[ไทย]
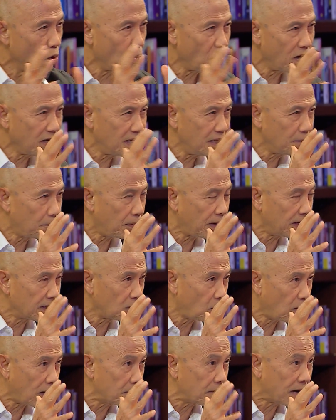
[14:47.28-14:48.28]
โยงว่านี่เป็น
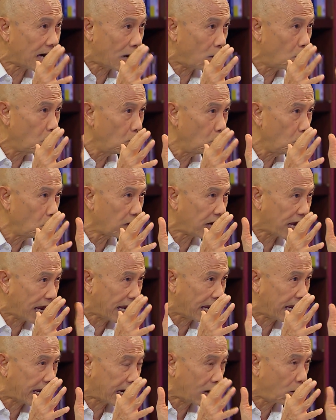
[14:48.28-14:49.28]
ความเก่า
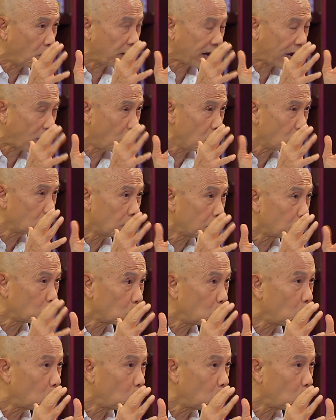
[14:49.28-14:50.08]
แก่ของครอบ